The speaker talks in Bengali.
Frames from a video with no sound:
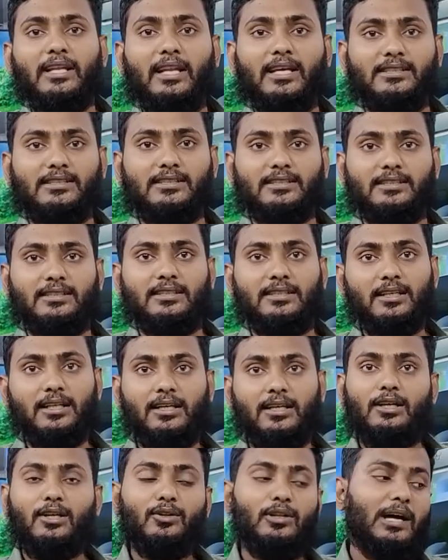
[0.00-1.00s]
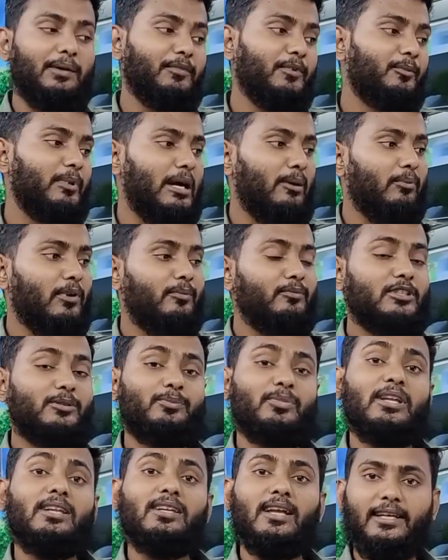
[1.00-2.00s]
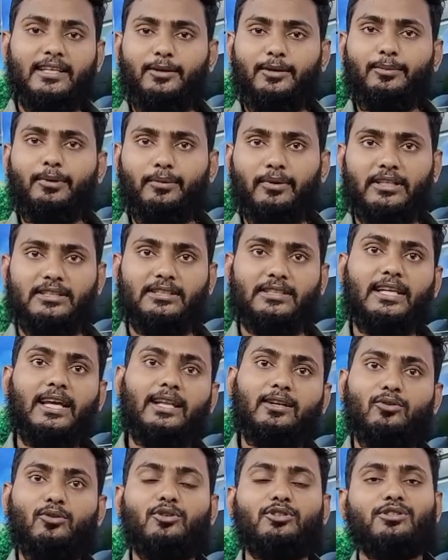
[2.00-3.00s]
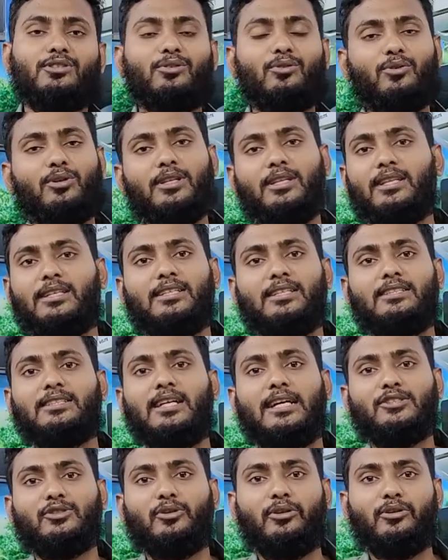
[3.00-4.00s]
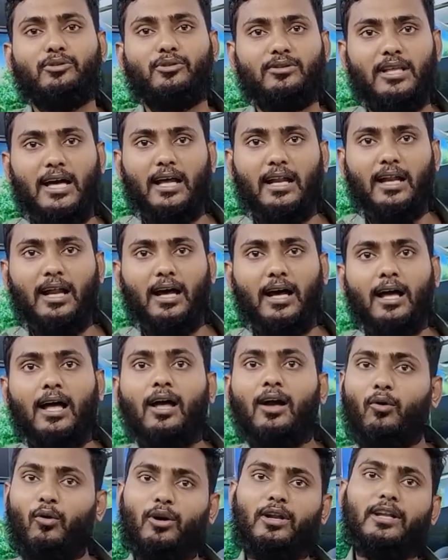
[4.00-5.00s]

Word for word: বিল আসে আচ্ছা তা আমি ভাবলাম যে বিলটা কিভাবে আসে ক্যালকুলেশন করে দেখি যে আসলে তো তা না আচ্ছা।